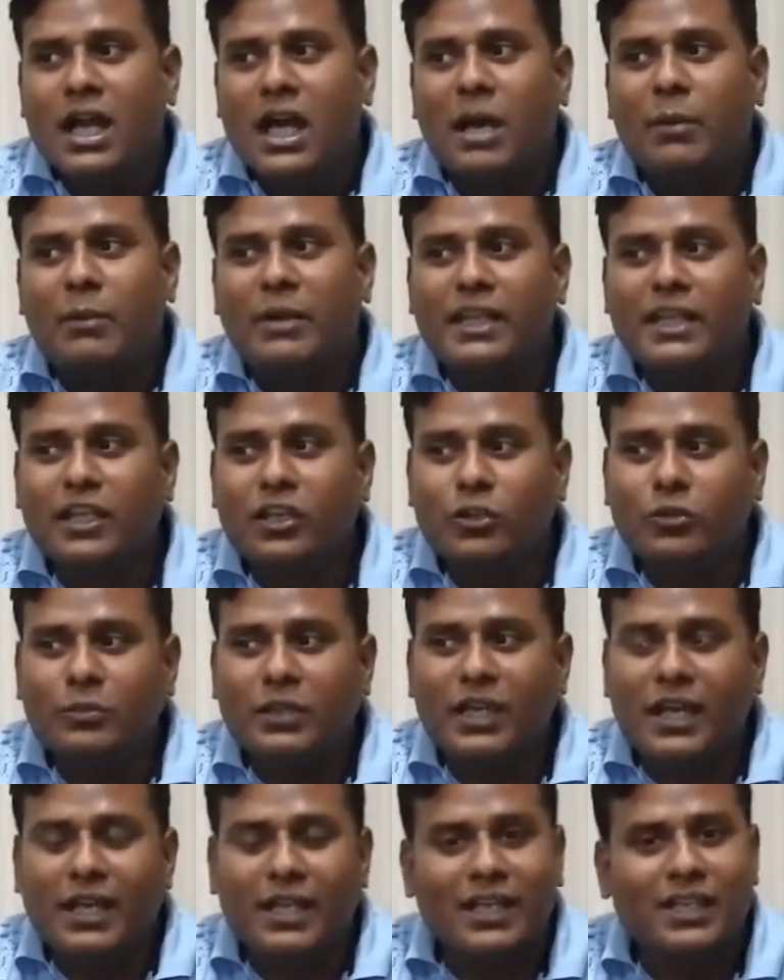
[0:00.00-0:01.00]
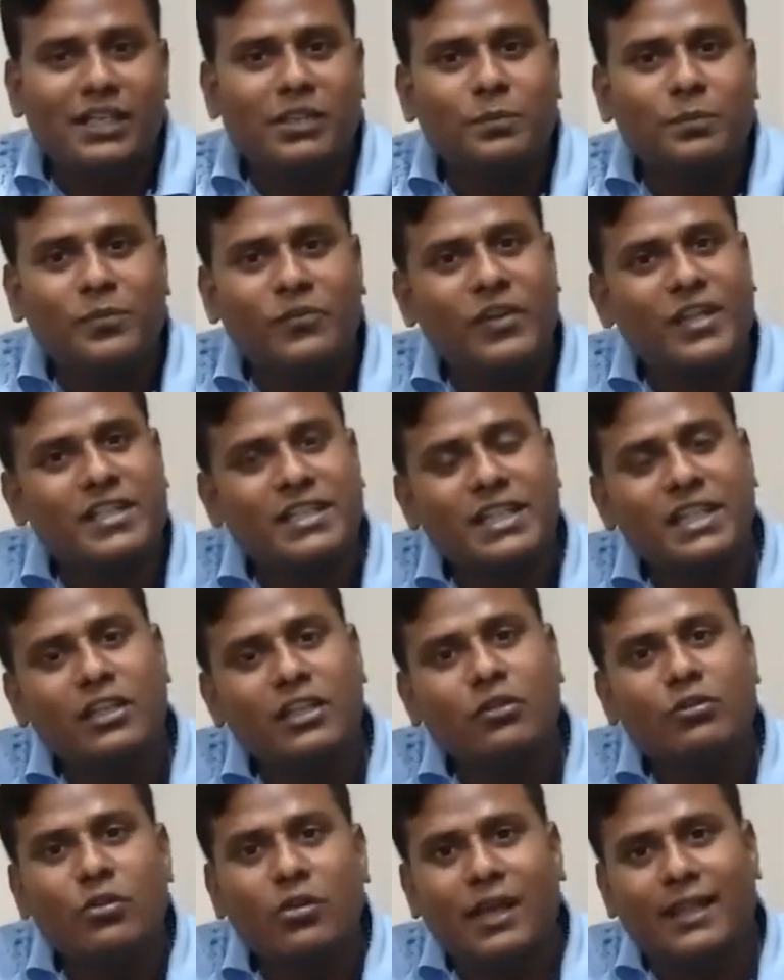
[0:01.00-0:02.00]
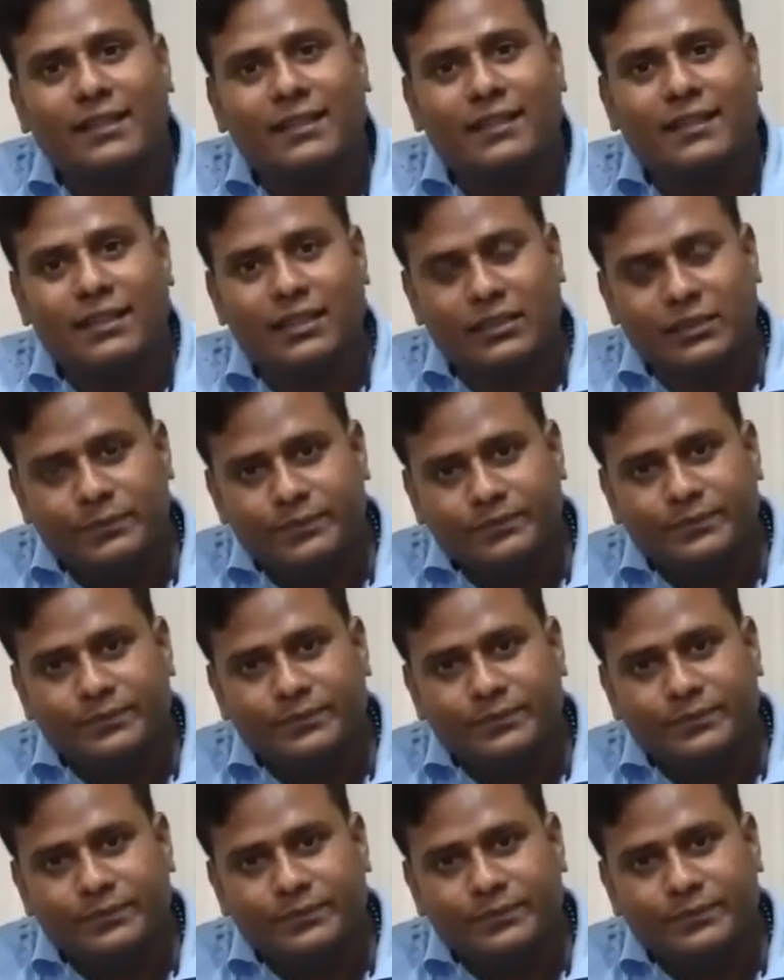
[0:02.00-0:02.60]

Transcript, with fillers: हमारे घरों में अलग अलग प्रोफेशन के लोग आते थे